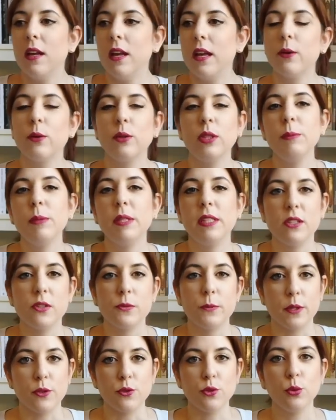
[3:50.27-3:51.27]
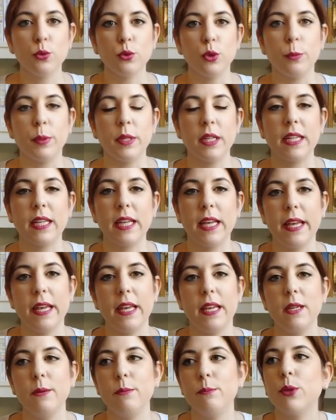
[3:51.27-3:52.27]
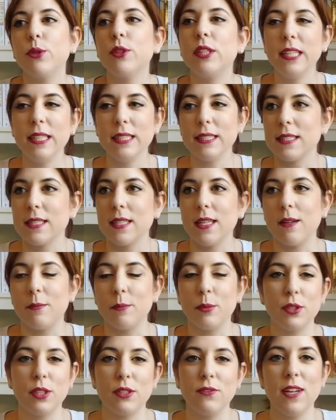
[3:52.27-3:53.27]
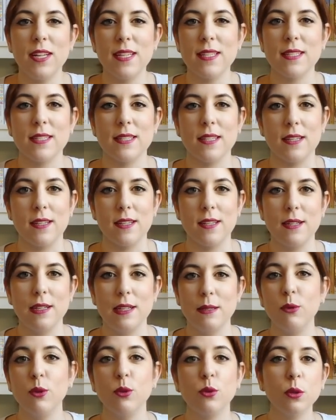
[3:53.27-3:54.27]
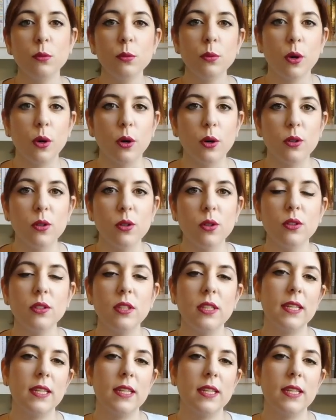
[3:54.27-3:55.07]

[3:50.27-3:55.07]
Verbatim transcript: E quindi mi è dispiaciuto perché in potenza poteva essere molto buono,